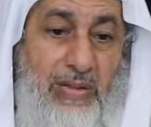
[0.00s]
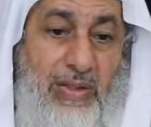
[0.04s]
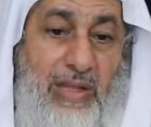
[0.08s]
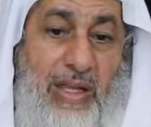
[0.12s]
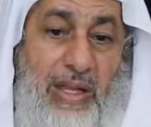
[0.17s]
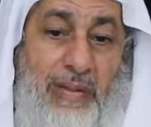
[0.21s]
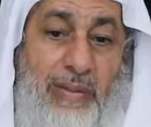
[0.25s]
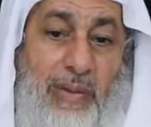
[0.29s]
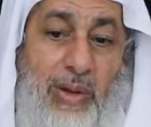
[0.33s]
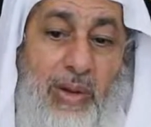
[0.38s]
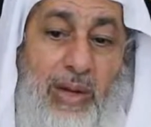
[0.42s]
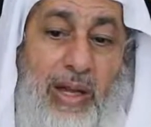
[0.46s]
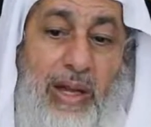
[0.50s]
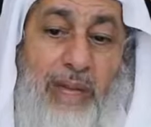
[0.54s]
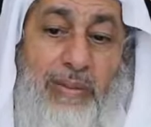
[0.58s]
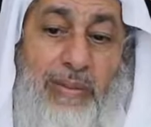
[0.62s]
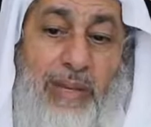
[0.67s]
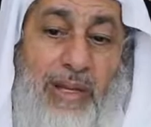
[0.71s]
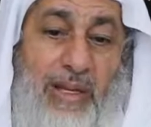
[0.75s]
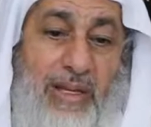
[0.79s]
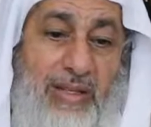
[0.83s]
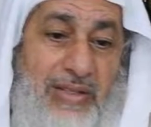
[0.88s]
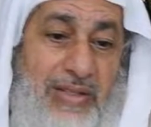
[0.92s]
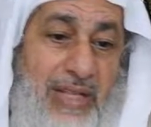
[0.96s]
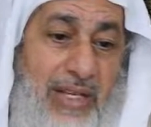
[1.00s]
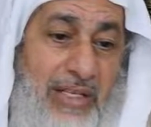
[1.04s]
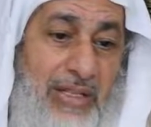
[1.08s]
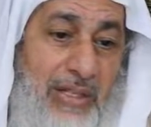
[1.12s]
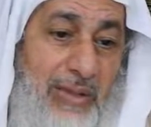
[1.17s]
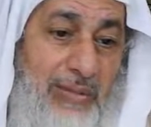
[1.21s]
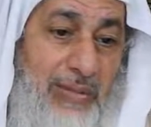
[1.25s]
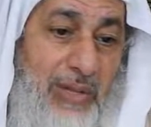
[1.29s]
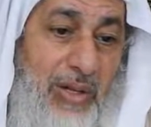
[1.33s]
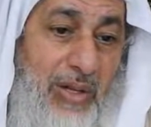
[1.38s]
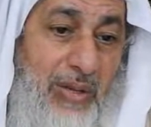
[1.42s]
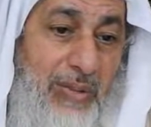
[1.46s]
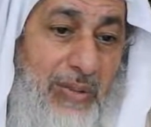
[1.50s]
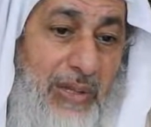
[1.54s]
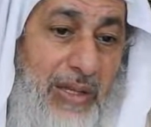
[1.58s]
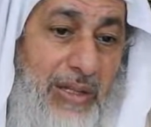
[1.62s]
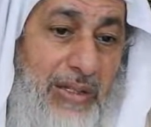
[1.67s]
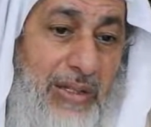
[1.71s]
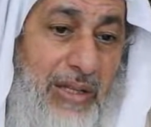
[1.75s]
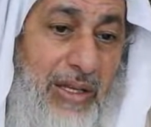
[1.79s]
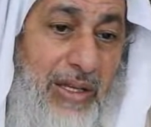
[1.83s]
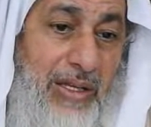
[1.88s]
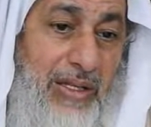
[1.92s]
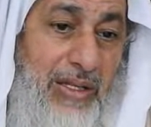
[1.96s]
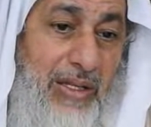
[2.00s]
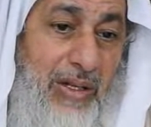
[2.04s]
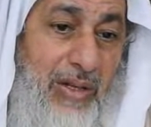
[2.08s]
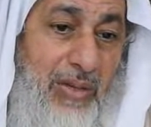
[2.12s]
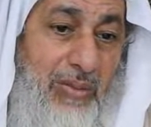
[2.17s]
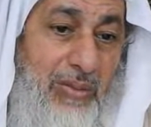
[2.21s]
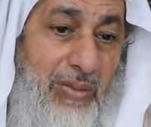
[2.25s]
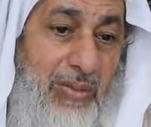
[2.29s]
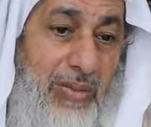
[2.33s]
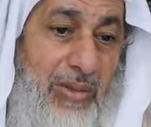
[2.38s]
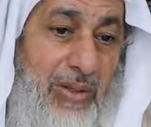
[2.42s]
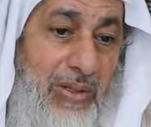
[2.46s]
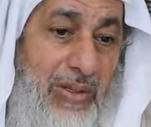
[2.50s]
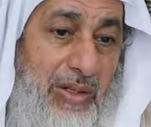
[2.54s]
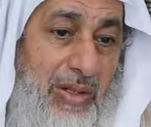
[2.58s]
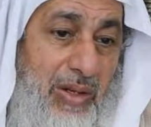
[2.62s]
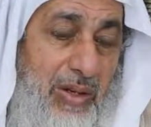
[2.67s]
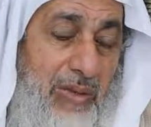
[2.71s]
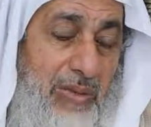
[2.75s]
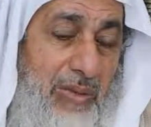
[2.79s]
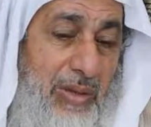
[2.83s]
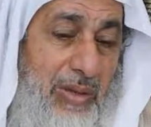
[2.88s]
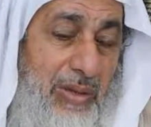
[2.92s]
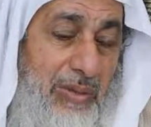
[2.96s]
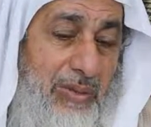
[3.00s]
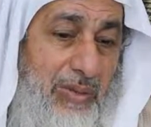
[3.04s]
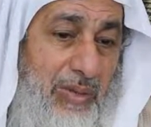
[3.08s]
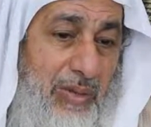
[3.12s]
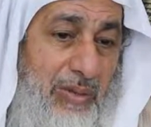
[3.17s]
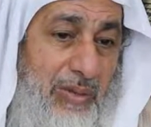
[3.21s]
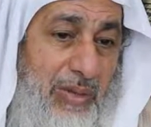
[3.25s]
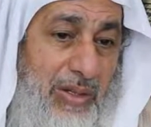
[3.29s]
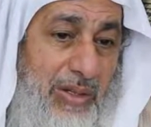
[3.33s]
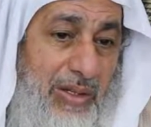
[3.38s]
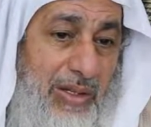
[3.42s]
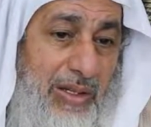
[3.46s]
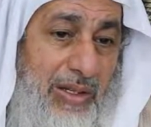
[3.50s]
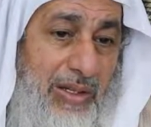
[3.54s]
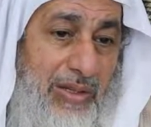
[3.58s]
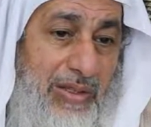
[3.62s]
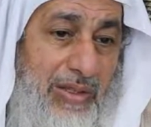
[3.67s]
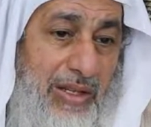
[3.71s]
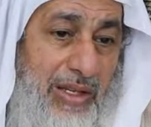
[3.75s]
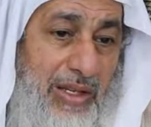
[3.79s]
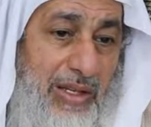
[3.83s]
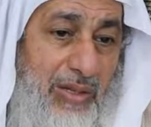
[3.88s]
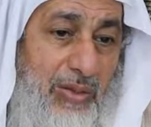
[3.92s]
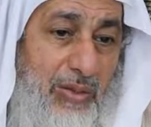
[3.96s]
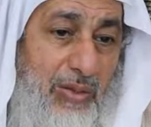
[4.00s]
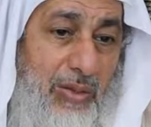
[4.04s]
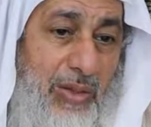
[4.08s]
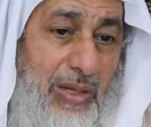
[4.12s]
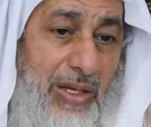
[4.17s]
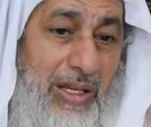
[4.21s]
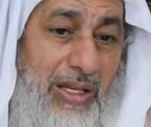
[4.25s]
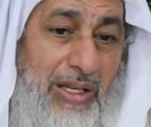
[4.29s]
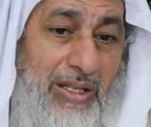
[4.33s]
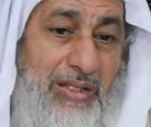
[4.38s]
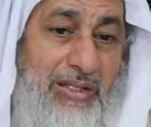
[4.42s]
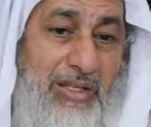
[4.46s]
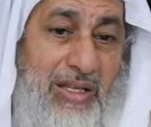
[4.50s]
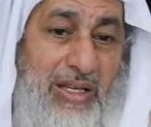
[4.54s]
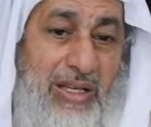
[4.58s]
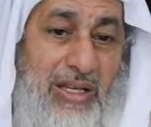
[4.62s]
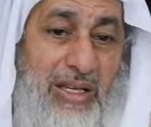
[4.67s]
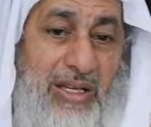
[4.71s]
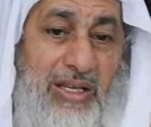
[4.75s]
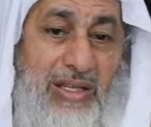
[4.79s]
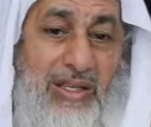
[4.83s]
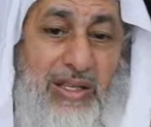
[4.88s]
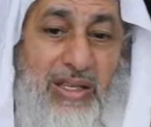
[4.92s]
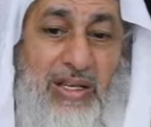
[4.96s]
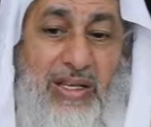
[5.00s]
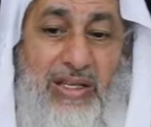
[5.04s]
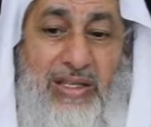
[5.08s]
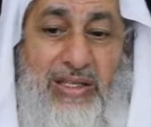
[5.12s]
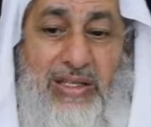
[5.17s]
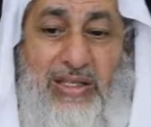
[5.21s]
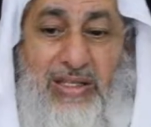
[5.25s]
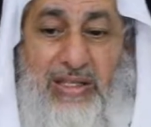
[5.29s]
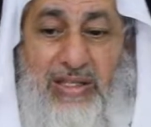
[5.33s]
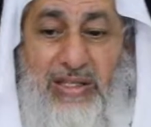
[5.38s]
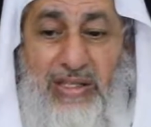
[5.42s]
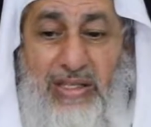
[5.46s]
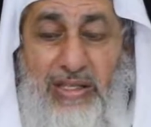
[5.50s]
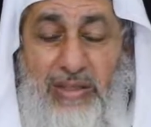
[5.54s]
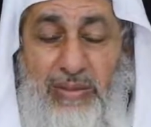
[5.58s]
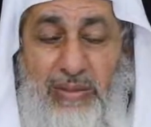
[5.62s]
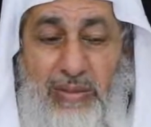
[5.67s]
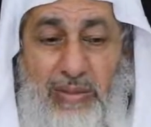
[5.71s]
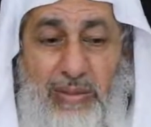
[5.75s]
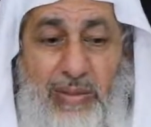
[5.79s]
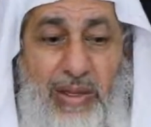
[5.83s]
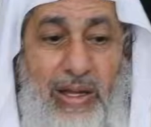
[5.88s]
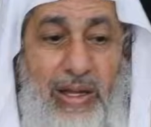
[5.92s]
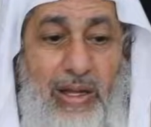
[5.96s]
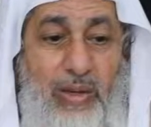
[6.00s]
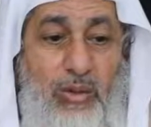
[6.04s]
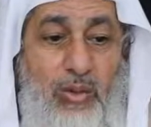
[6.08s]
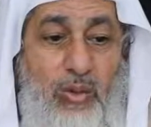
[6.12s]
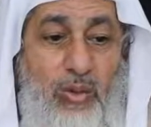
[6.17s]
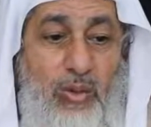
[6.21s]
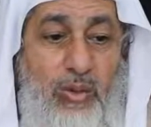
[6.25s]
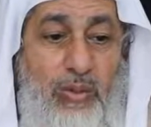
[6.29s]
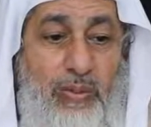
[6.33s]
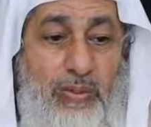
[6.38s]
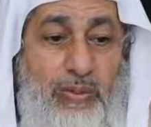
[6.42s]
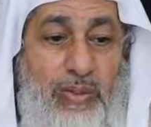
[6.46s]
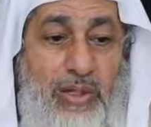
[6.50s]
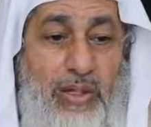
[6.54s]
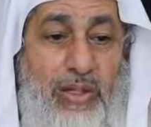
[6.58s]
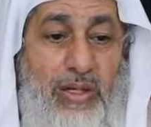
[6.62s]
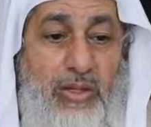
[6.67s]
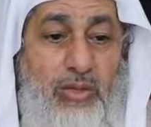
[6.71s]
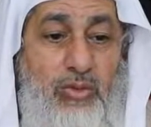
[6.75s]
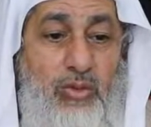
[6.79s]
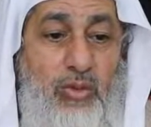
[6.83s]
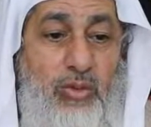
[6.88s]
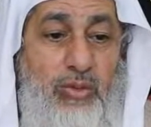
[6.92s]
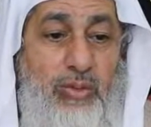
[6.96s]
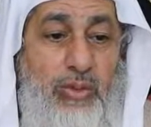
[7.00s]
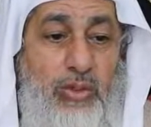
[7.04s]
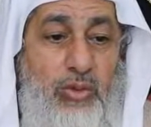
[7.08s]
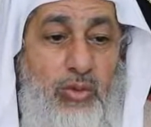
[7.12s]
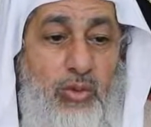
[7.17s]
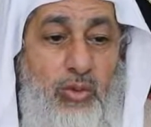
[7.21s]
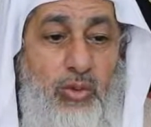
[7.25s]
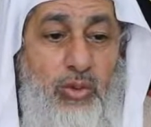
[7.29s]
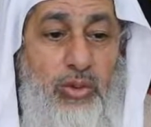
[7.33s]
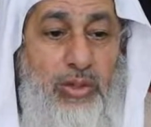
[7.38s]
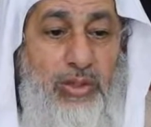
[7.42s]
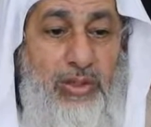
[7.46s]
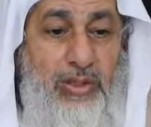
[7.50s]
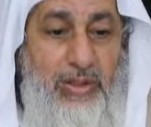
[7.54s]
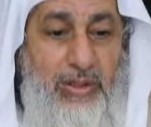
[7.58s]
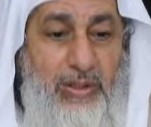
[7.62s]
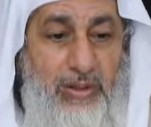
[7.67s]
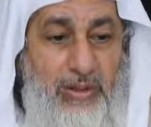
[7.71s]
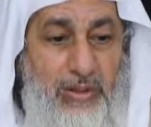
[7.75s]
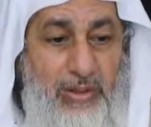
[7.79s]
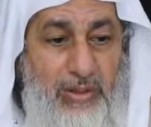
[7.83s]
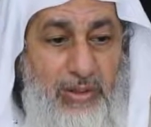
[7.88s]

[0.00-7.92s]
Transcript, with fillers: ذهب وأبلغ سعد بن عبيدة أن أن ابن عمر قال ذلك وليس هذا الكندي بمعلوم بل رجل مجهول